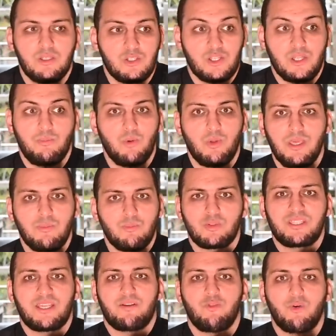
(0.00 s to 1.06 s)
j'ai bugué, mon
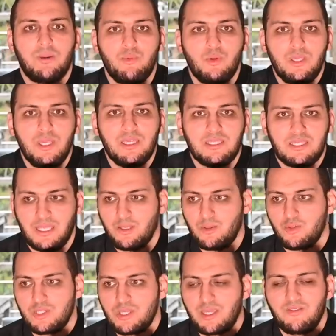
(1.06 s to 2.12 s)
cerveau a bugué, c'est-à-dire
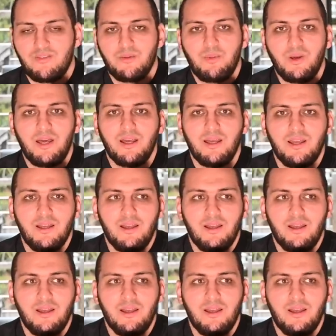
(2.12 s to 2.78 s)
que j'arrivais pas